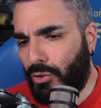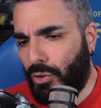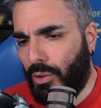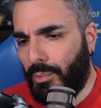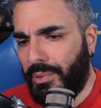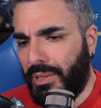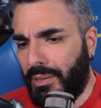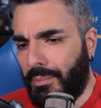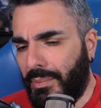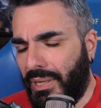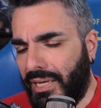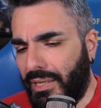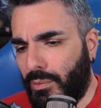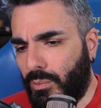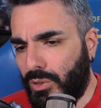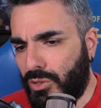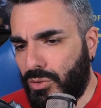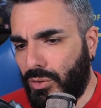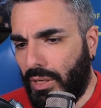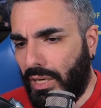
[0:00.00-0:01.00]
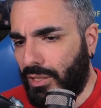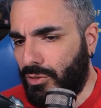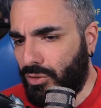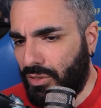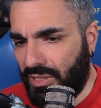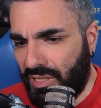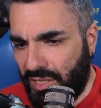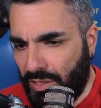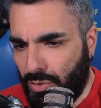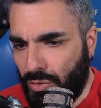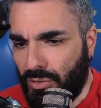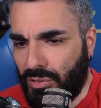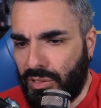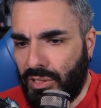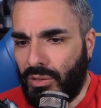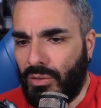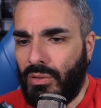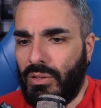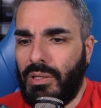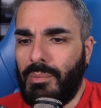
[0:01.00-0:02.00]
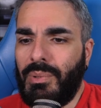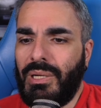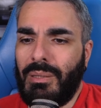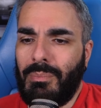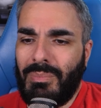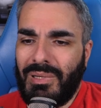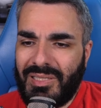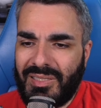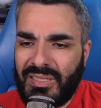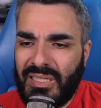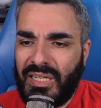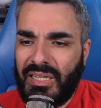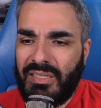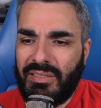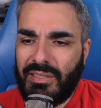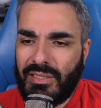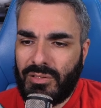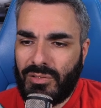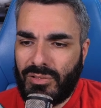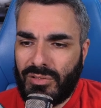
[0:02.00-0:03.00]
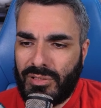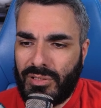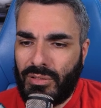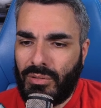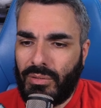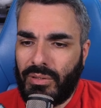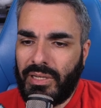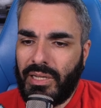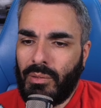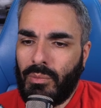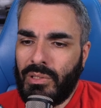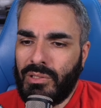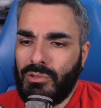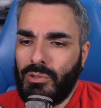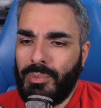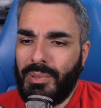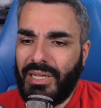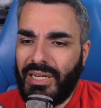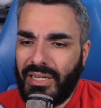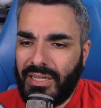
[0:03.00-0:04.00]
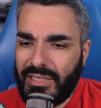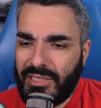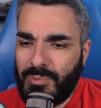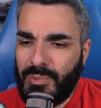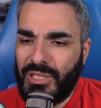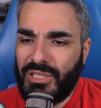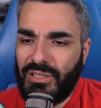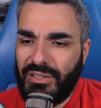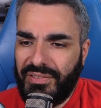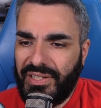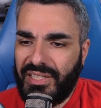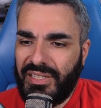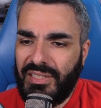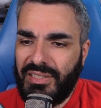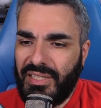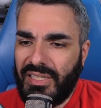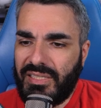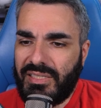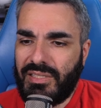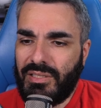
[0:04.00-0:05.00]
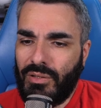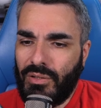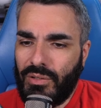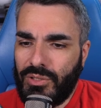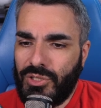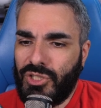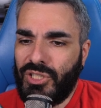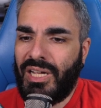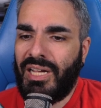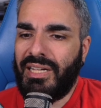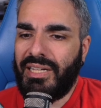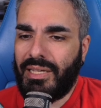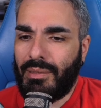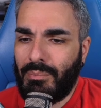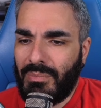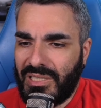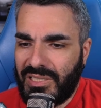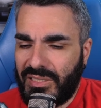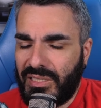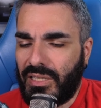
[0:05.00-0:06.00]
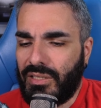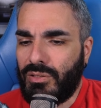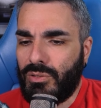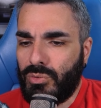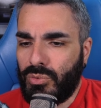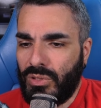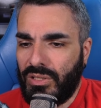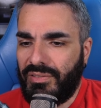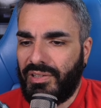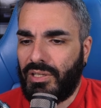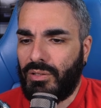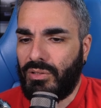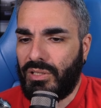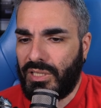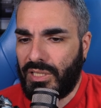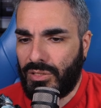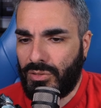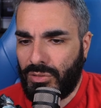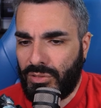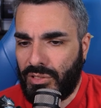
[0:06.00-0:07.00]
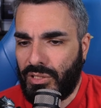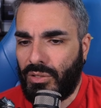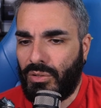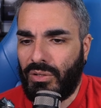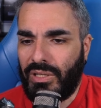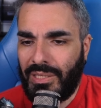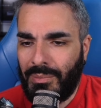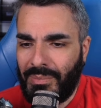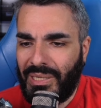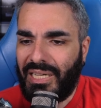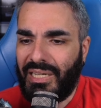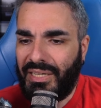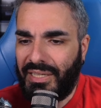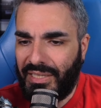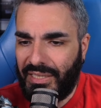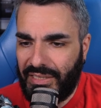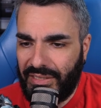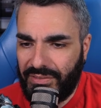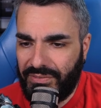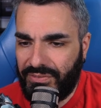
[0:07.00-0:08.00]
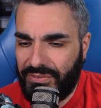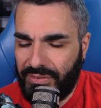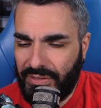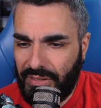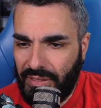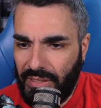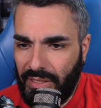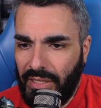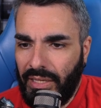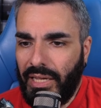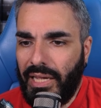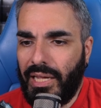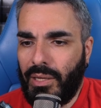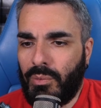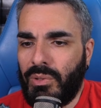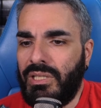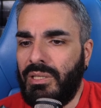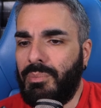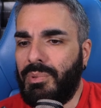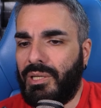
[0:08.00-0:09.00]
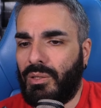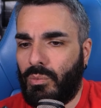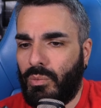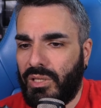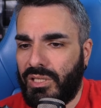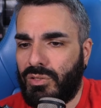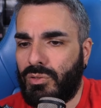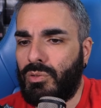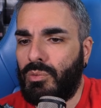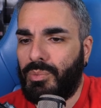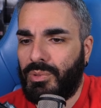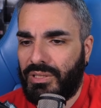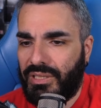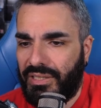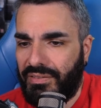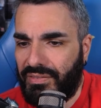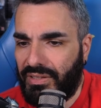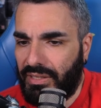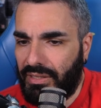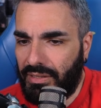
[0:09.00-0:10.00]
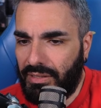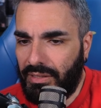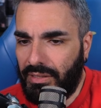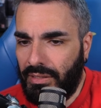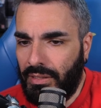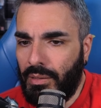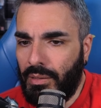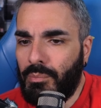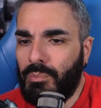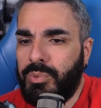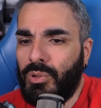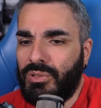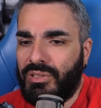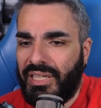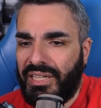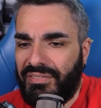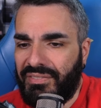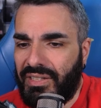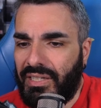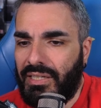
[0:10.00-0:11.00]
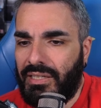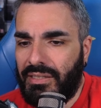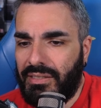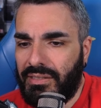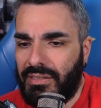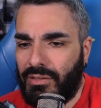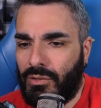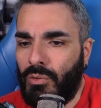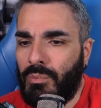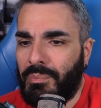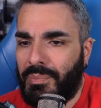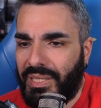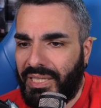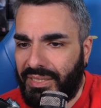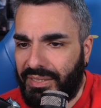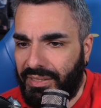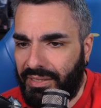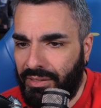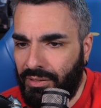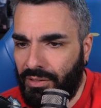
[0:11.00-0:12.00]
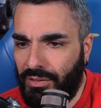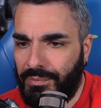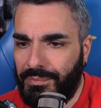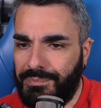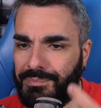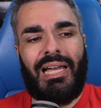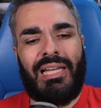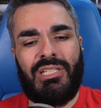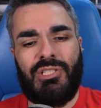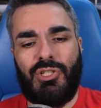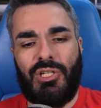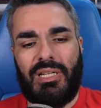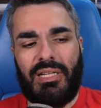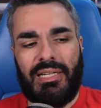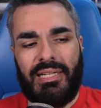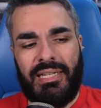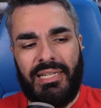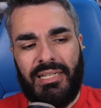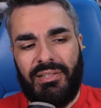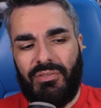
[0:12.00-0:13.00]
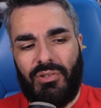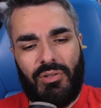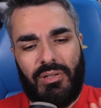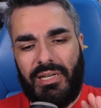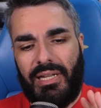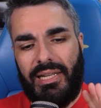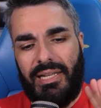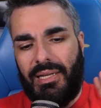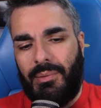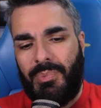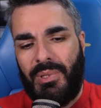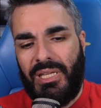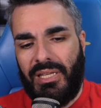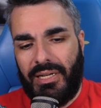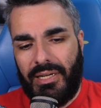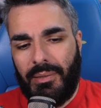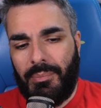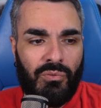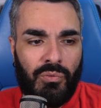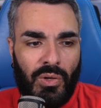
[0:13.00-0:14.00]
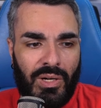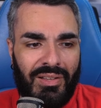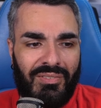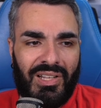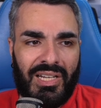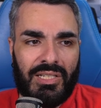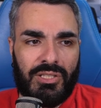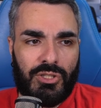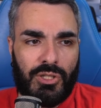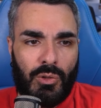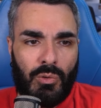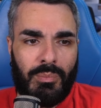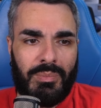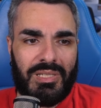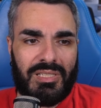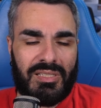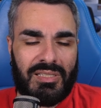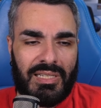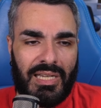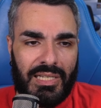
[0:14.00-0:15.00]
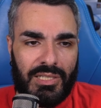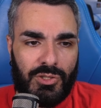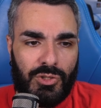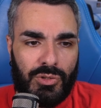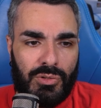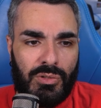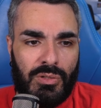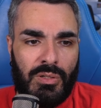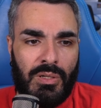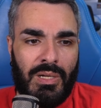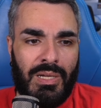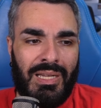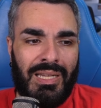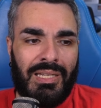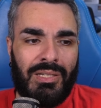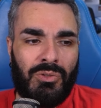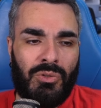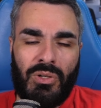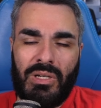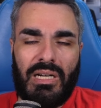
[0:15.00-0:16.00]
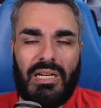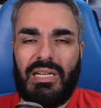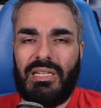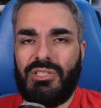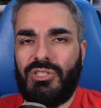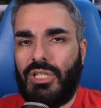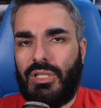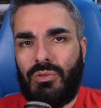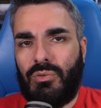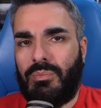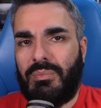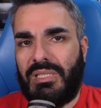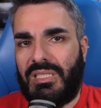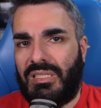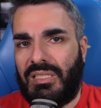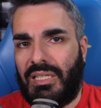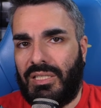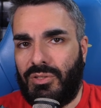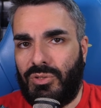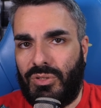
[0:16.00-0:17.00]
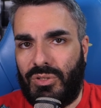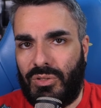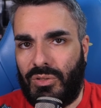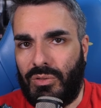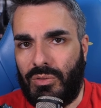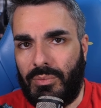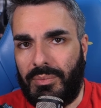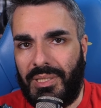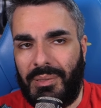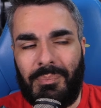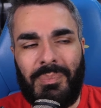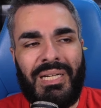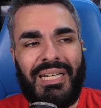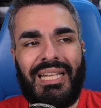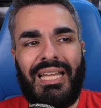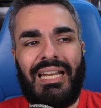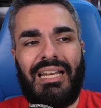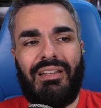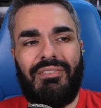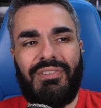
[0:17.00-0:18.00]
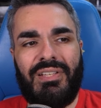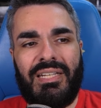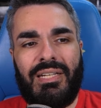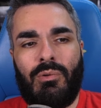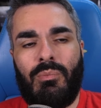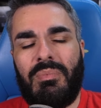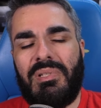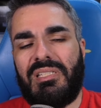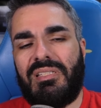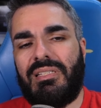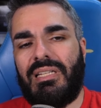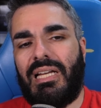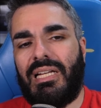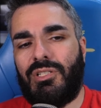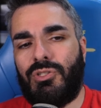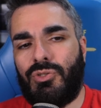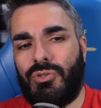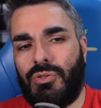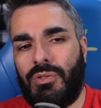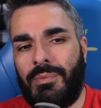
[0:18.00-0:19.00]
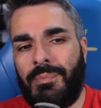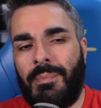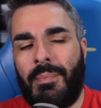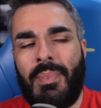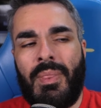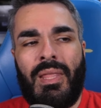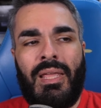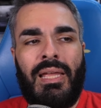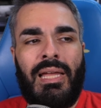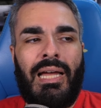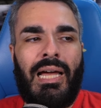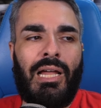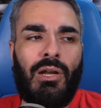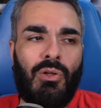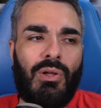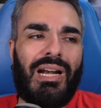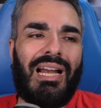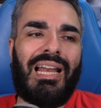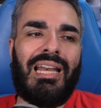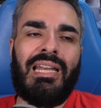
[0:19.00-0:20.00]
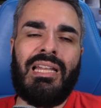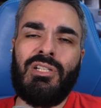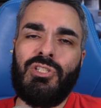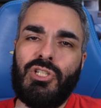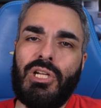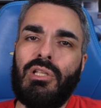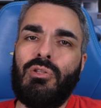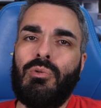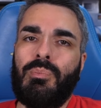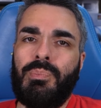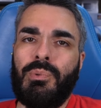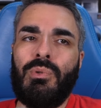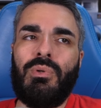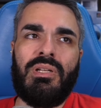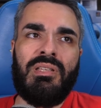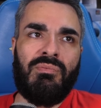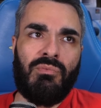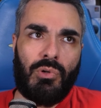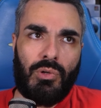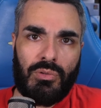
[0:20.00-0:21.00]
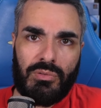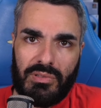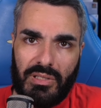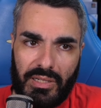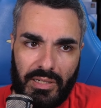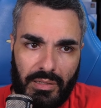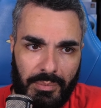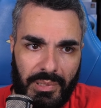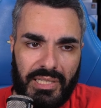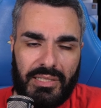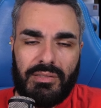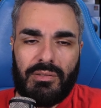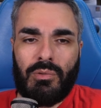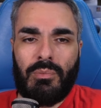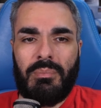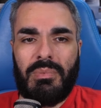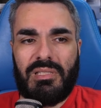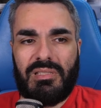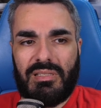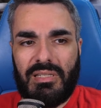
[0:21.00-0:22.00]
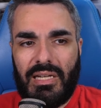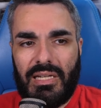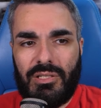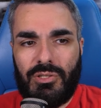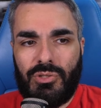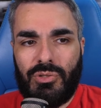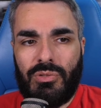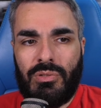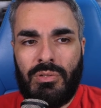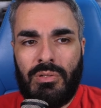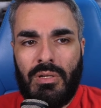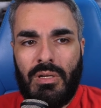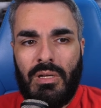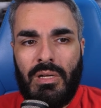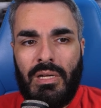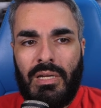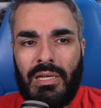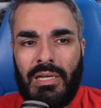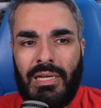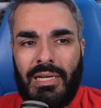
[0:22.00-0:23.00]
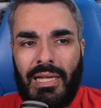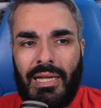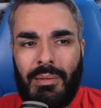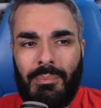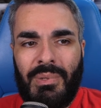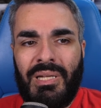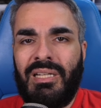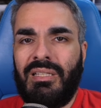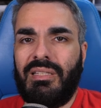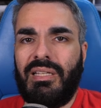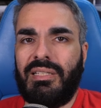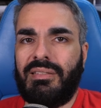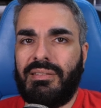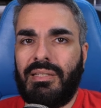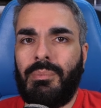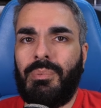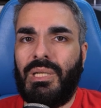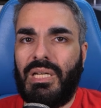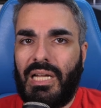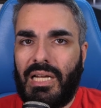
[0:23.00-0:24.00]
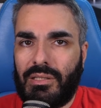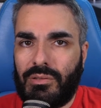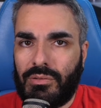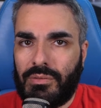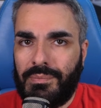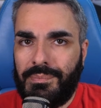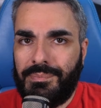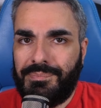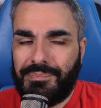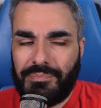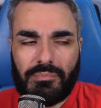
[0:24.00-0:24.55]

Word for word: doping, ma in questo caso di testosterone, per abbassare il testosterone. A quanto pare, rispetto ai vecchi test, oggi ha anche abbassato il suo livello di testosterone, Imane Calif e quindi per questo poteva poteva competere, no? Angela Carini vorrei capire, voleva lanciare un messaggio? Non ha lanciato un messaggio, secondo me, perché alla fine un messaggio... Allora, ha lanciato più involontariamente un messaggio la Benedetta Pilato.